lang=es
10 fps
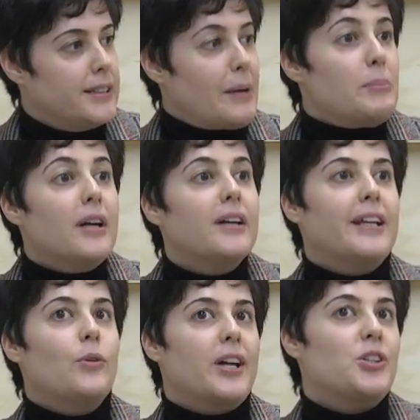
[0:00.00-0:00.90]
también
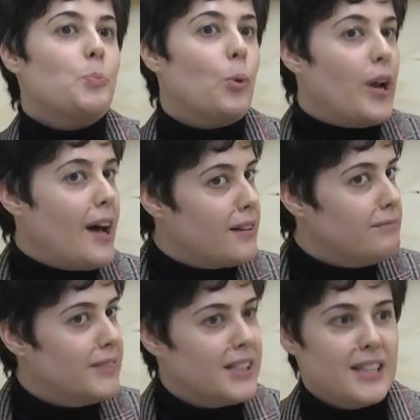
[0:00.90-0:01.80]
creo que
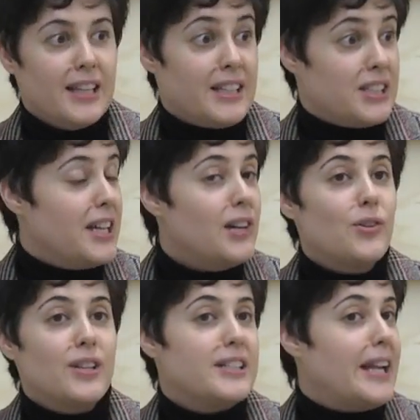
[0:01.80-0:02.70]
explorar desde el
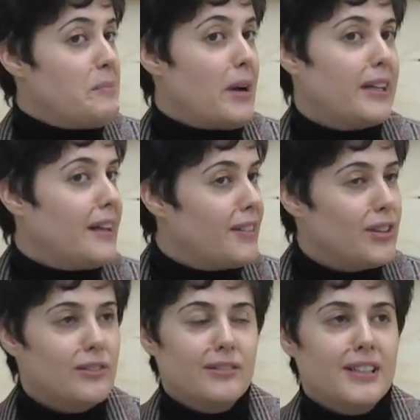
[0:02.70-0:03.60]
deseo, desde la
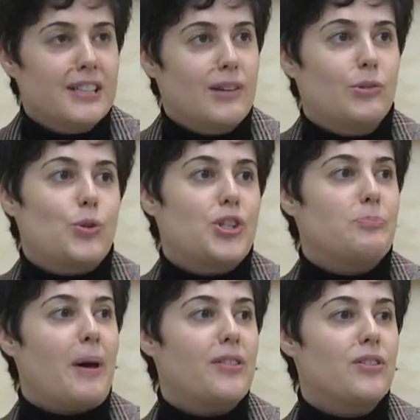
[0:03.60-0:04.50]
imaginación, desde otros
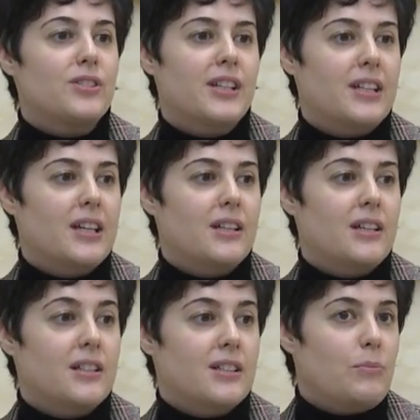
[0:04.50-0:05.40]
espacios
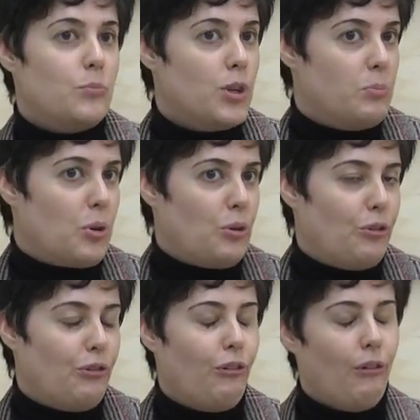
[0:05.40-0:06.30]
que están muy
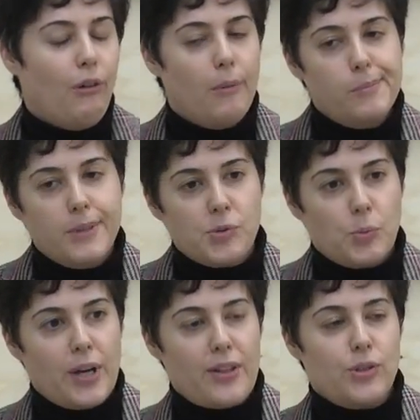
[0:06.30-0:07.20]
poco
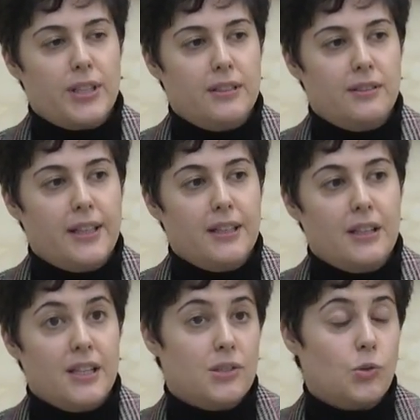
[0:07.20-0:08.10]
explorados
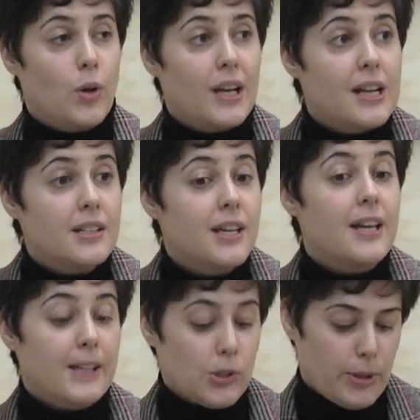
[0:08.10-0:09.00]
en, las escuelas
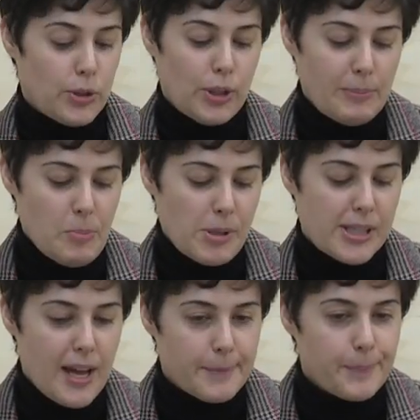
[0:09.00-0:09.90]
y sobre todo también
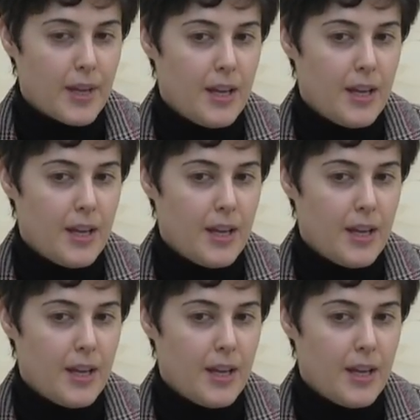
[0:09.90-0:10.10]
pensar